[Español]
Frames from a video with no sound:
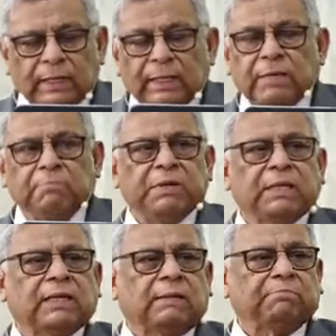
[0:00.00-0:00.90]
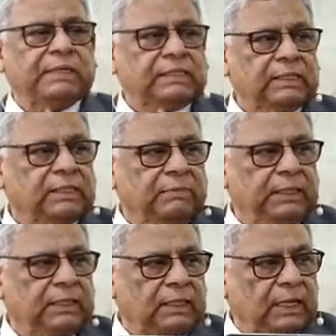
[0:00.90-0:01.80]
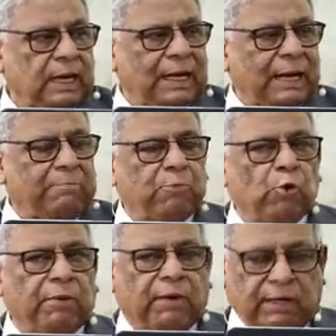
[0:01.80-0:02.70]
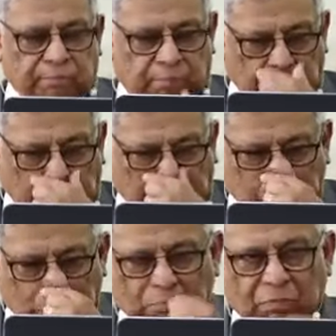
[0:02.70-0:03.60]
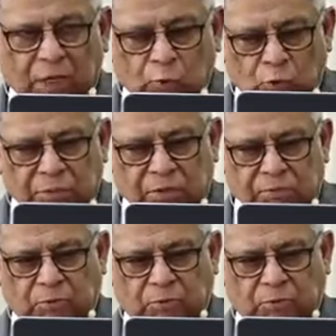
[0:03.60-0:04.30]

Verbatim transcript: invita precisamente a la prueba de uno mismo.